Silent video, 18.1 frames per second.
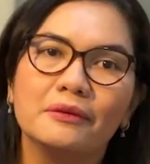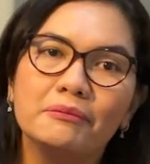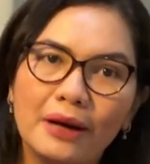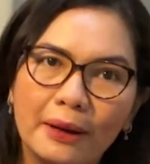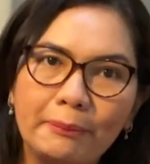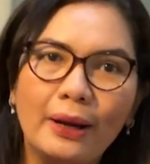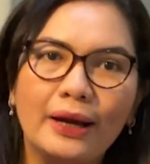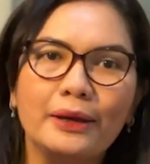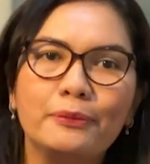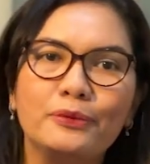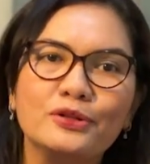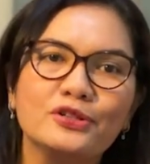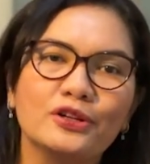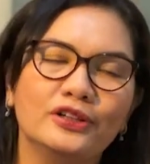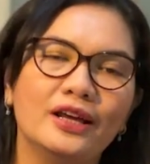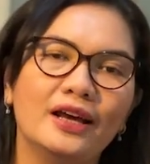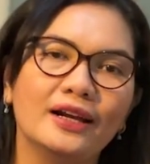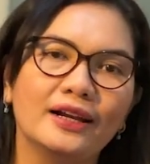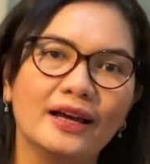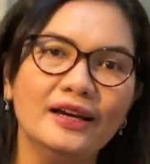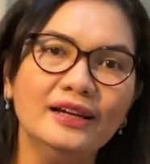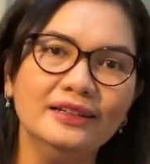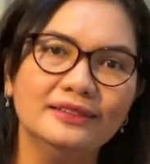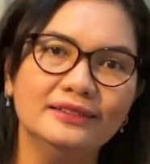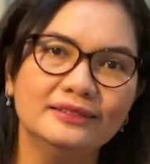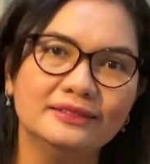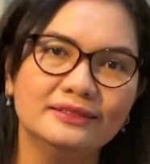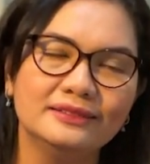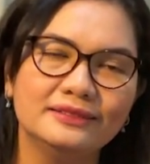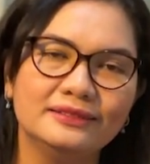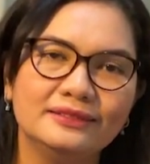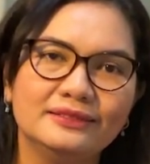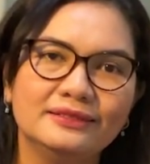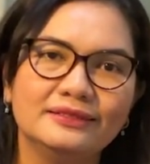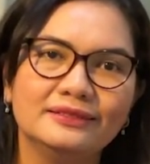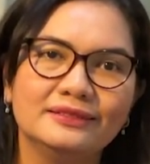Bapak, Ibu, Saudara,
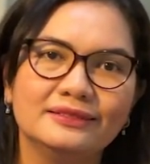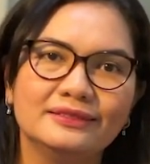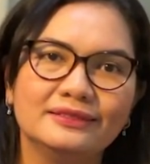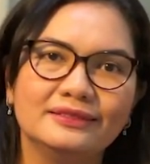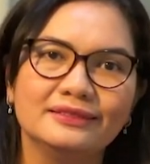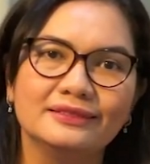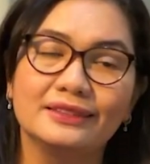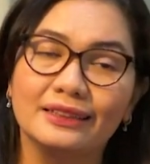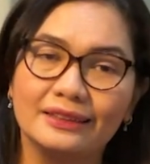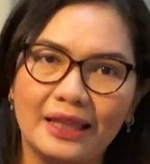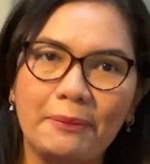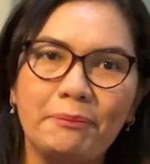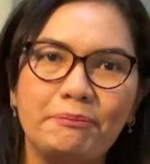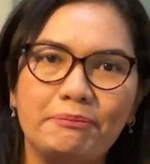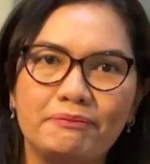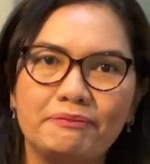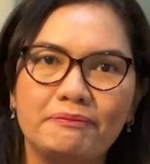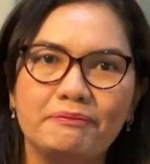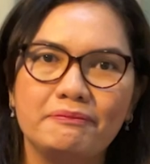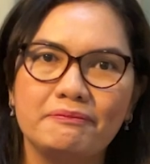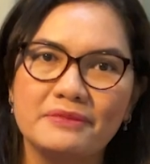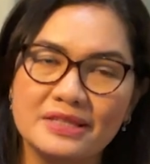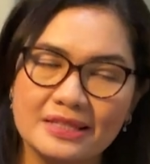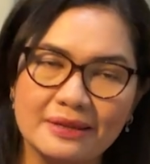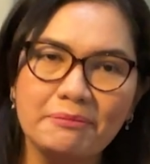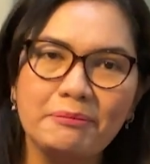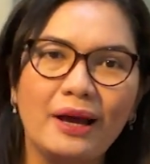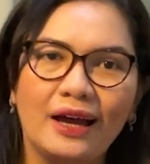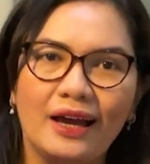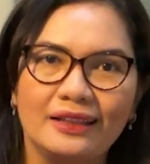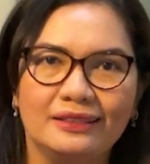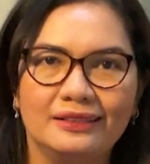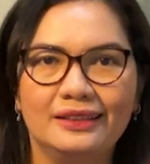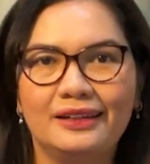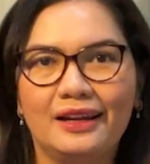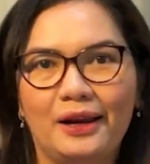tetap
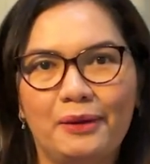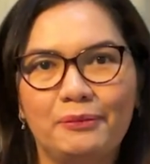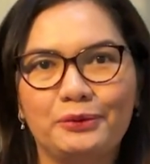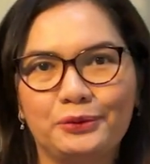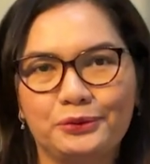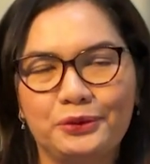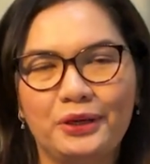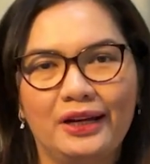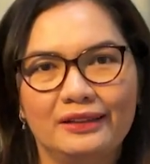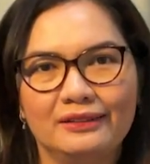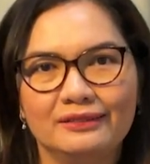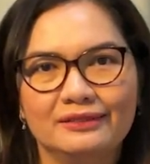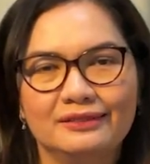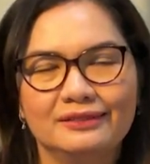semangat di dalam Tuhan.